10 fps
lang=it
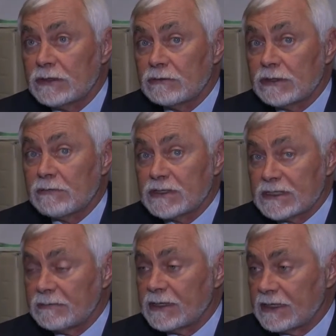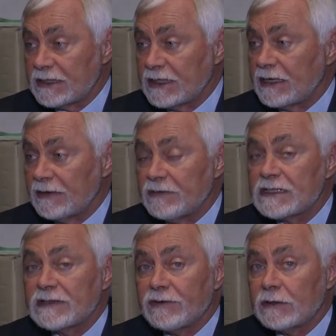di tutte queste malattie che
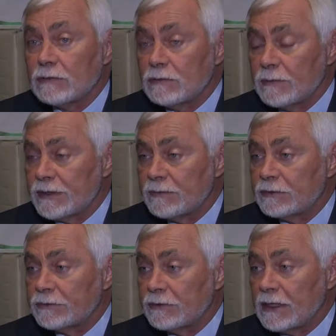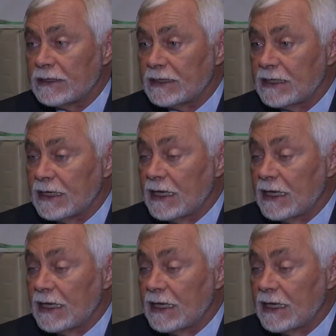invece fanno numeri molto alti.